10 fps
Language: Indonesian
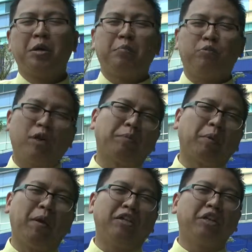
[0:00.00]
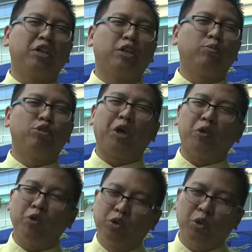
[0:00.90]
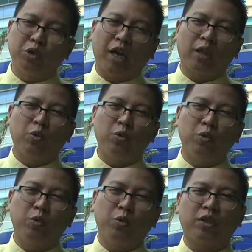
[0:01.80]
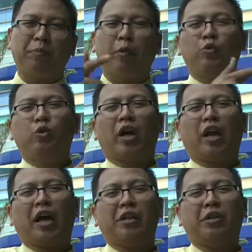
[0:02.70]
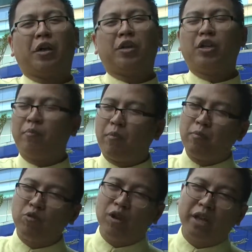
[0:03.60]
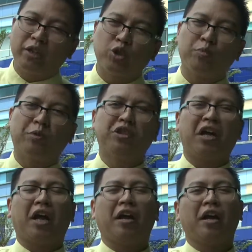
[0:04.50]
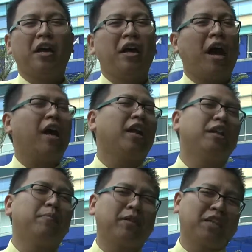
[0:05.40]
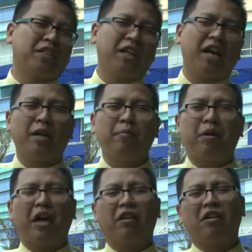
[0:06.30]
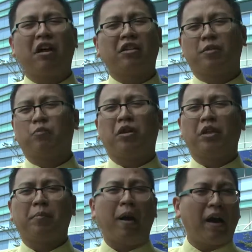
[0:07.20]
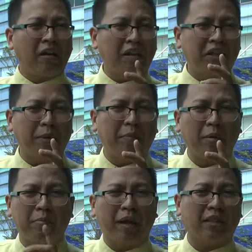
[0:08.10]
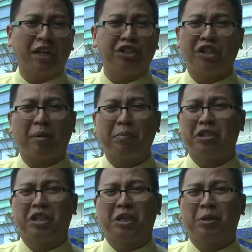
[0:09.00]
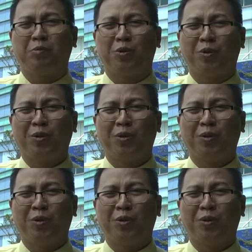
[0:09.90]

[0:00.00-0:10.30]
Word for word: pusat perbelanjaan tersebut dari ujung satu sampai ujung yang lainnya. Dia memulai terus berjalan karena dia merasa senang dia melihat-lihat semuanya. Bahkan dia tidak pernah merasakan capek sedikit pun.